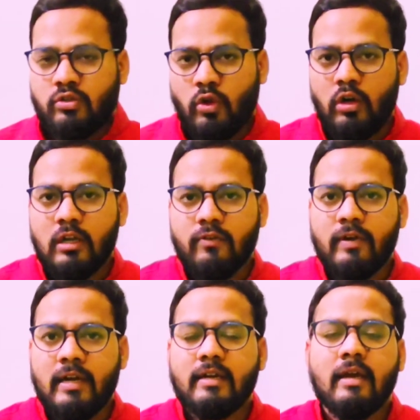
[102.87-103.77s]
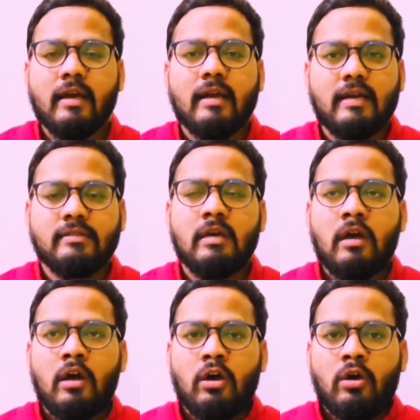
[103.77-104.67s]
सॉलिड लिक्विड एंड गैस
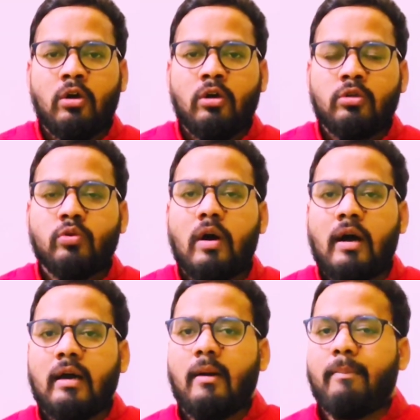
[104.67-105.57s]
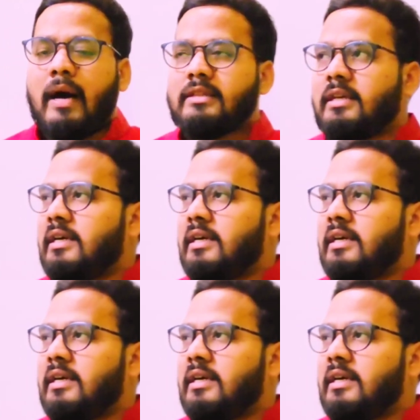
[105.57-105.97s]
तो अगर हम बात